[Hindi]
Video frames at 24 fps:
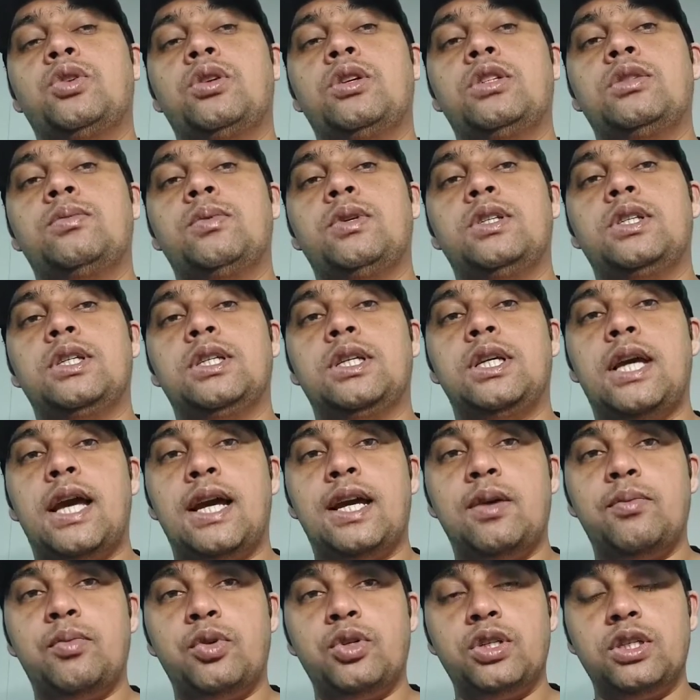इसमें क्या क्या
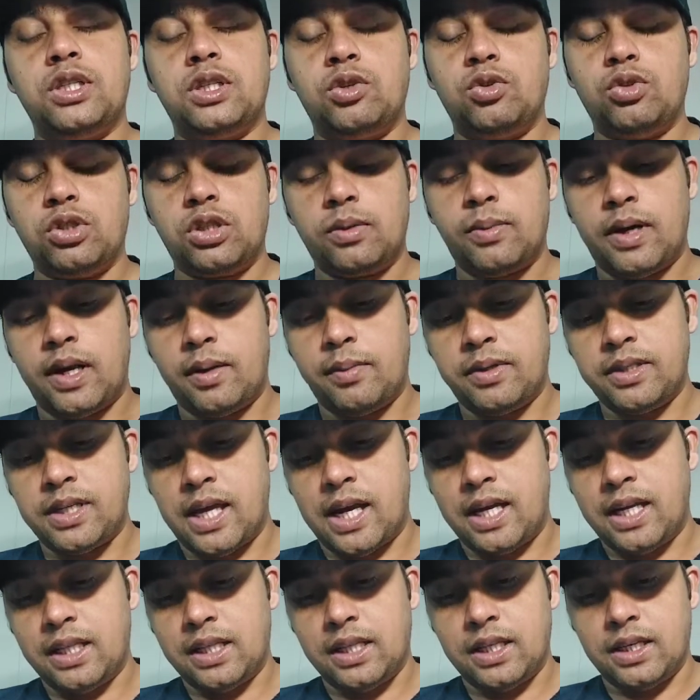पोजीशन उसके बारे में जान
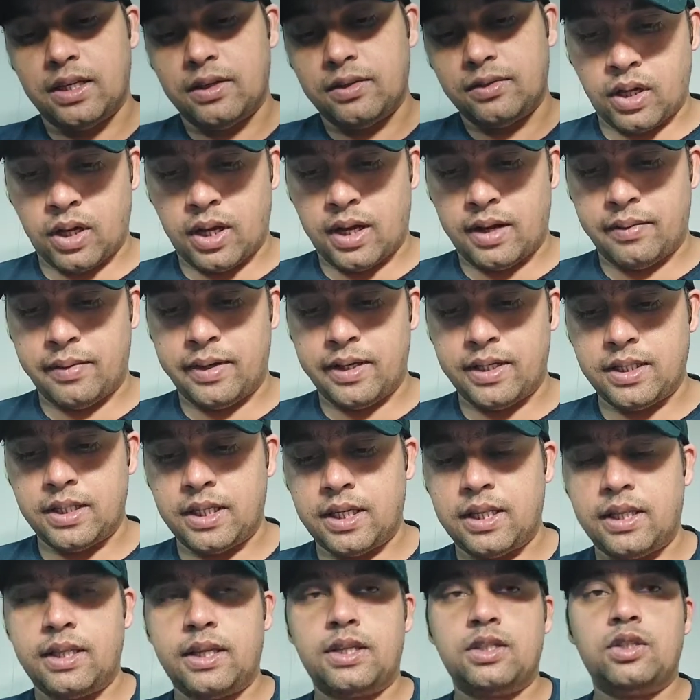लेते हैं हाँ भाई इसके
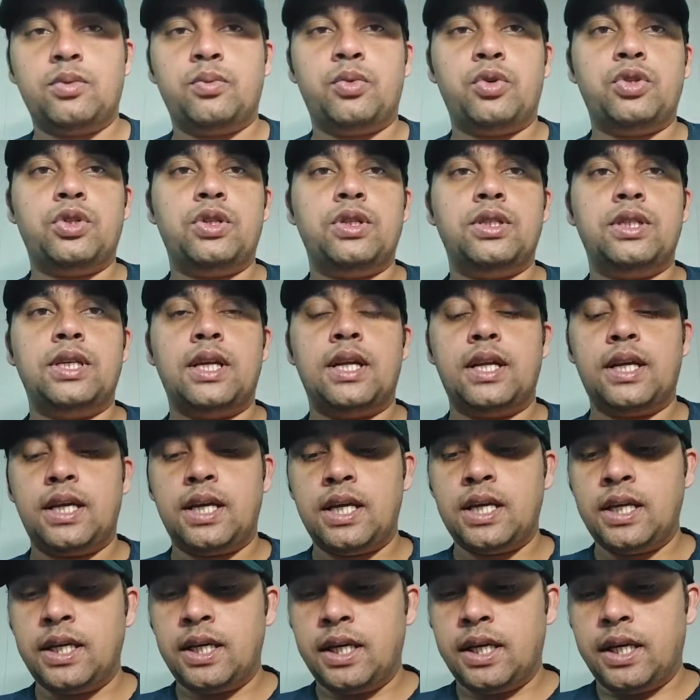अंदर जो पोजीशन
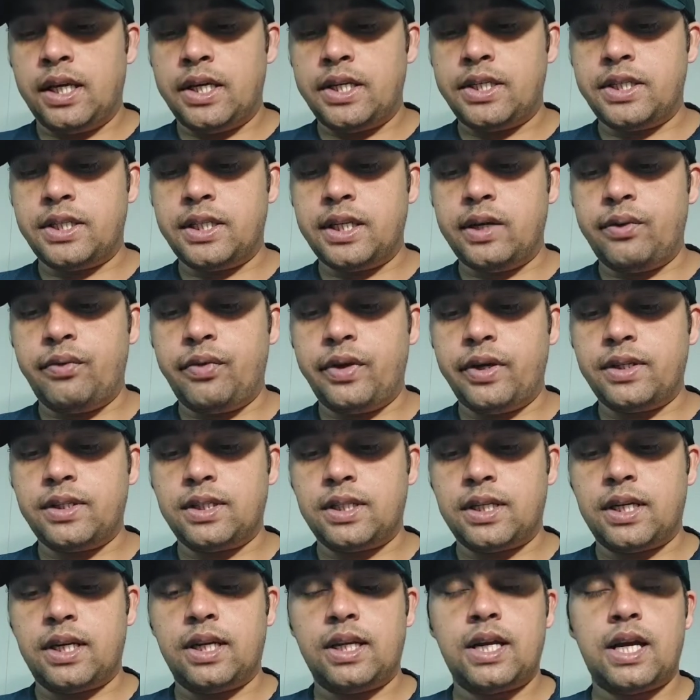है स्टील
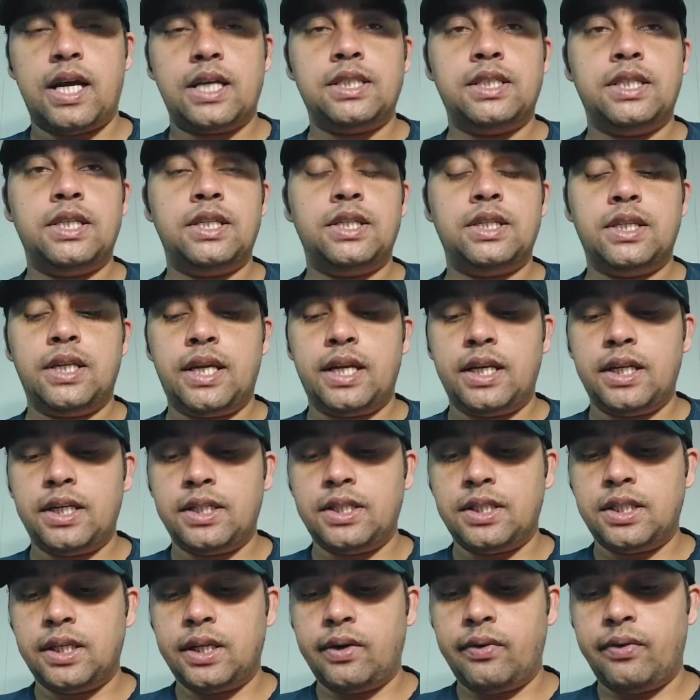फिक्सर असिस्टेंट
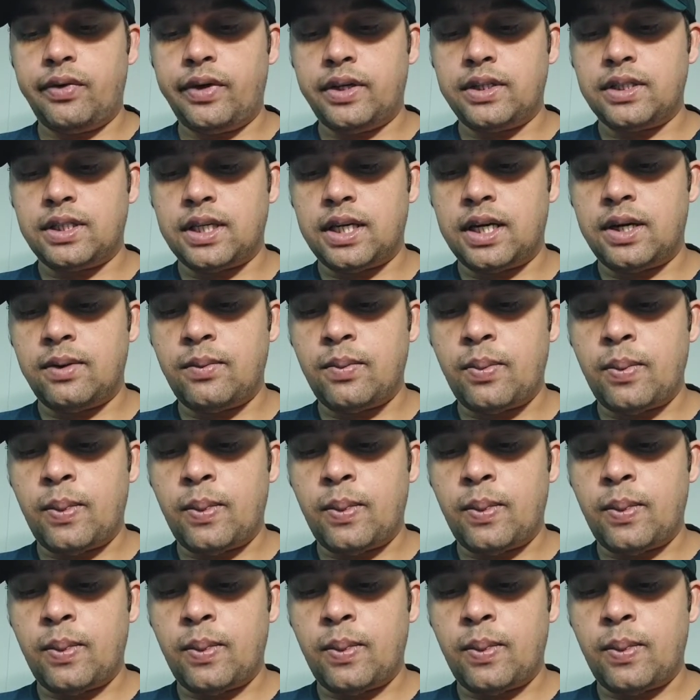स्टील फिक्सर